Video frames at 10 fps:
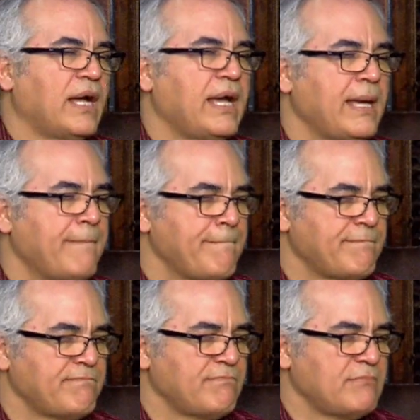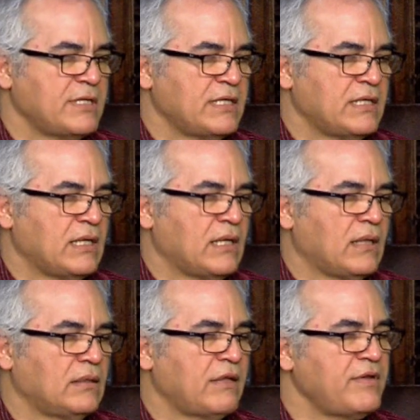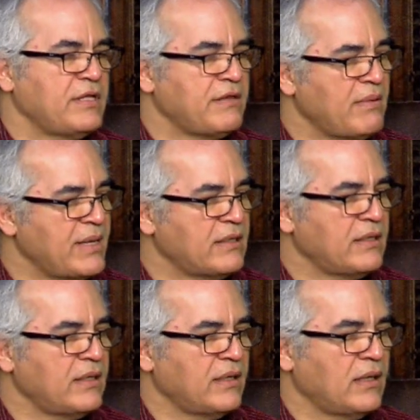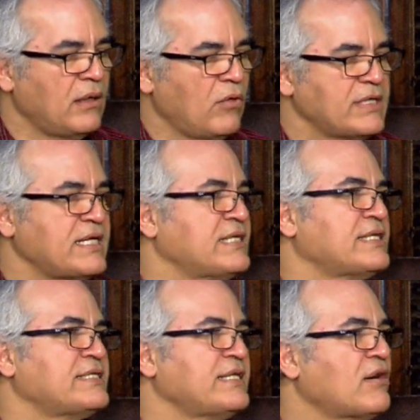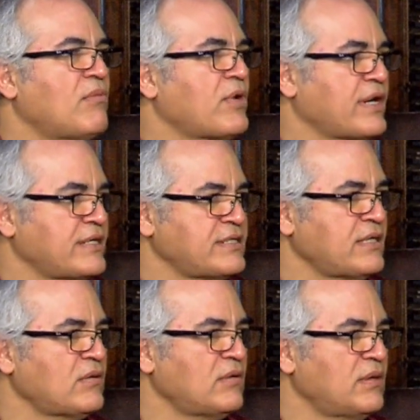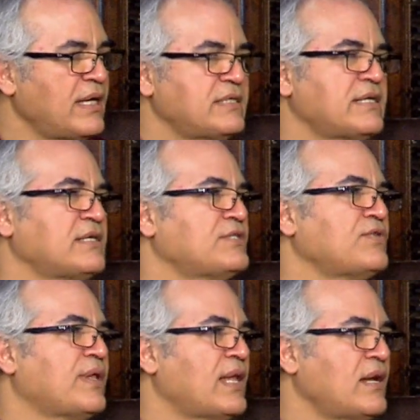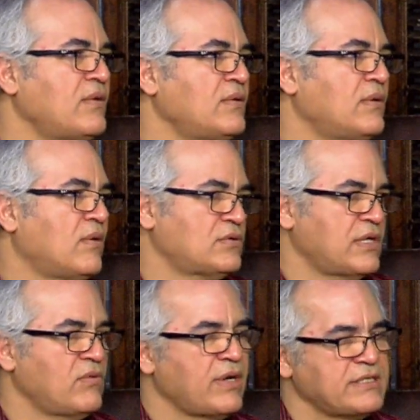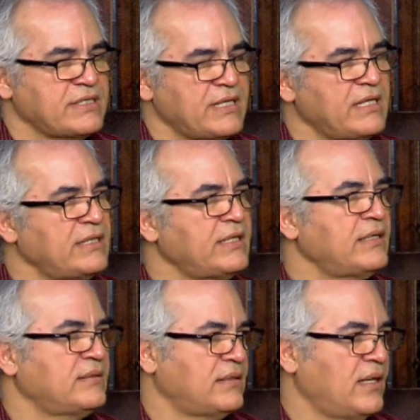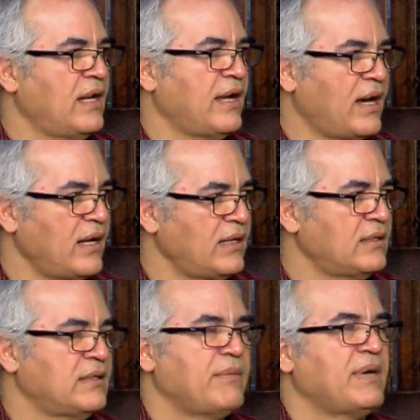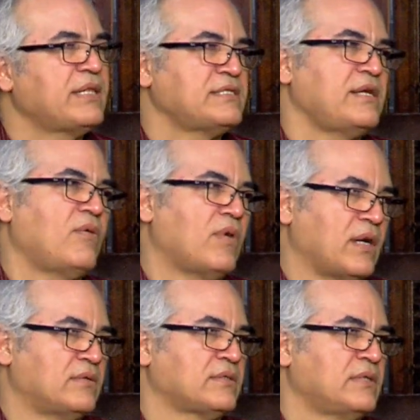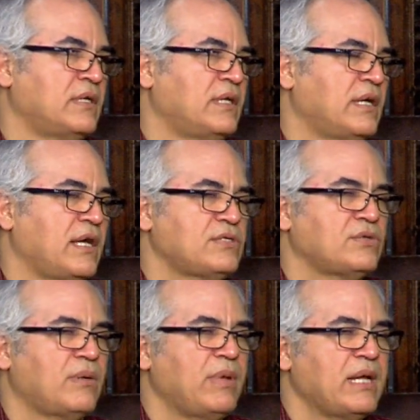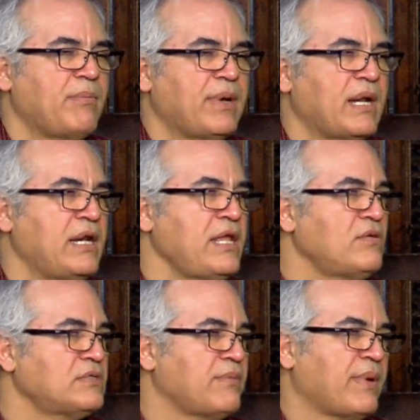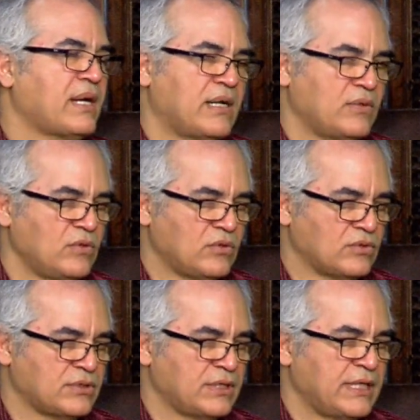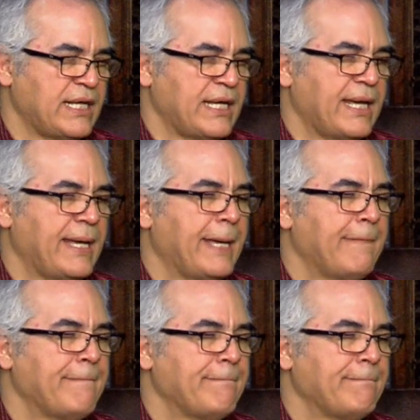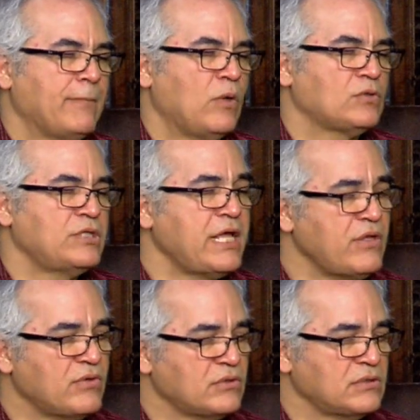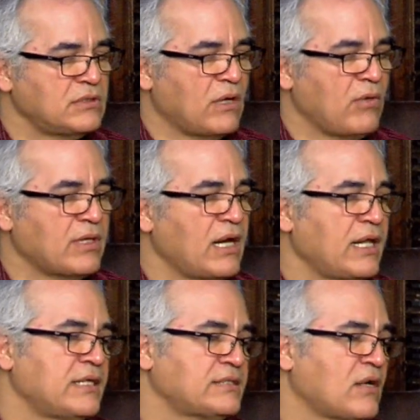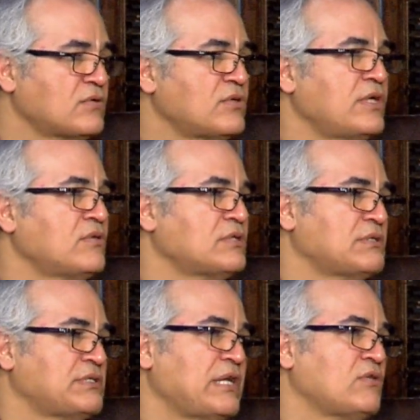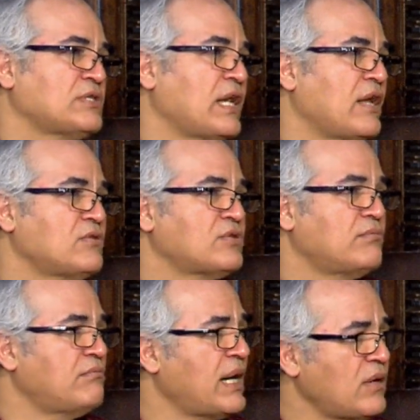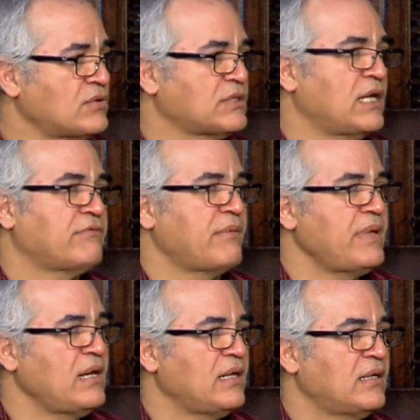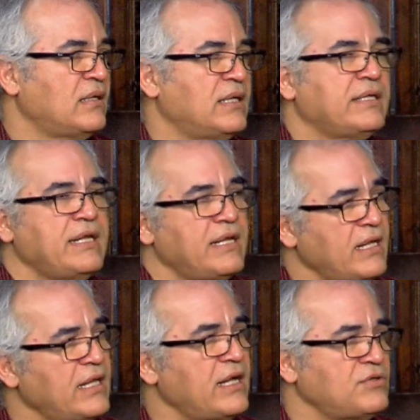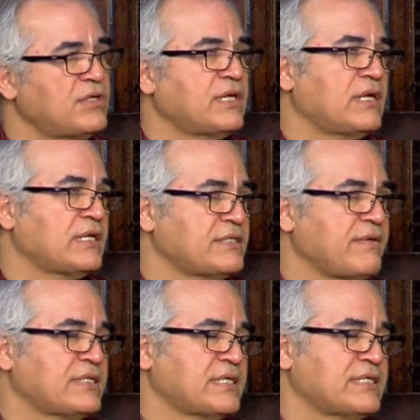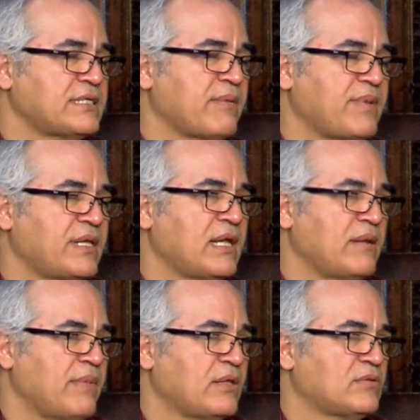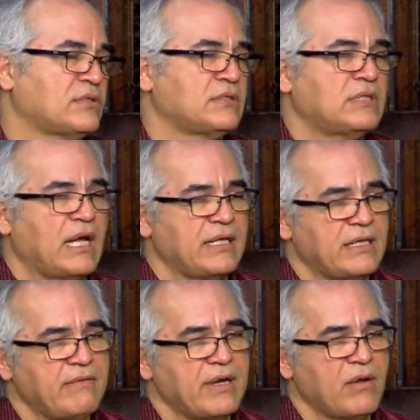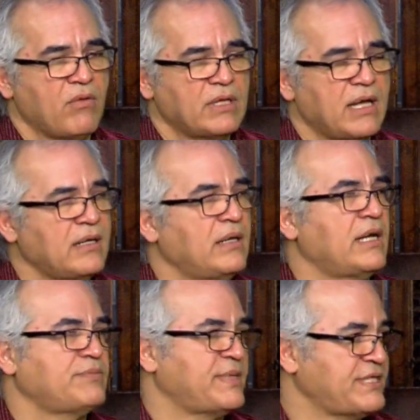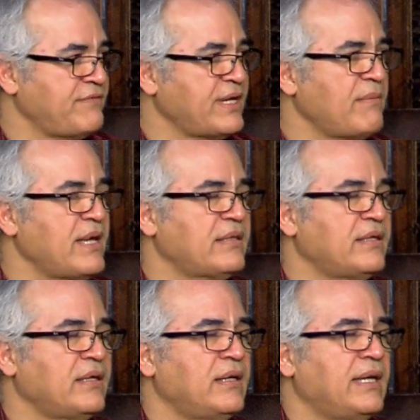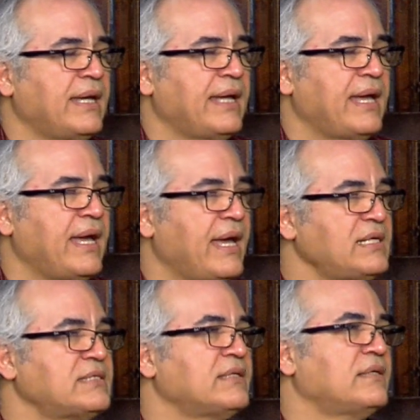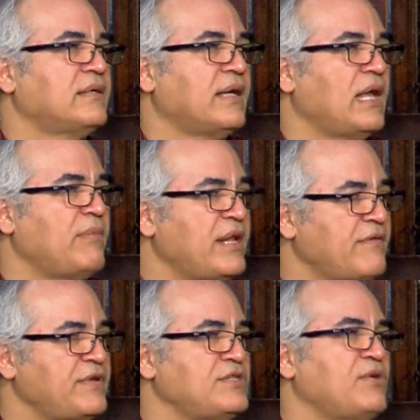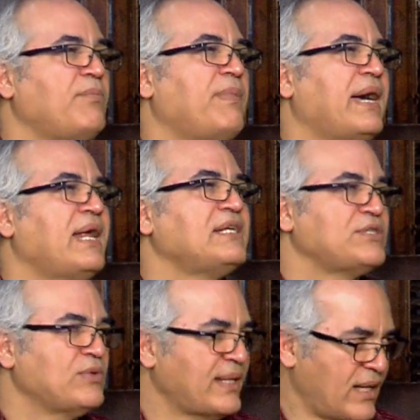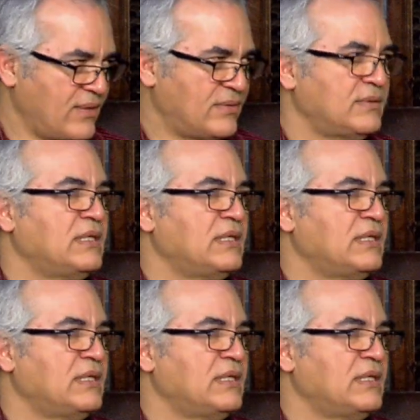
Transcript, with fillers: Em, definitivamente lo que se necesita como requisito es ser ciudadano o ser un residente legal de más de cinco años. Eso aplica para niños y para adultos. Em, los niños, de acuerdo a la ley de Estados Unidos, si los salarios son bajos en la familia, tienen el derecho a recibir esas estampillas de alimentos. La gente debe recordar específicamente que es el beneficio para el ciudadano.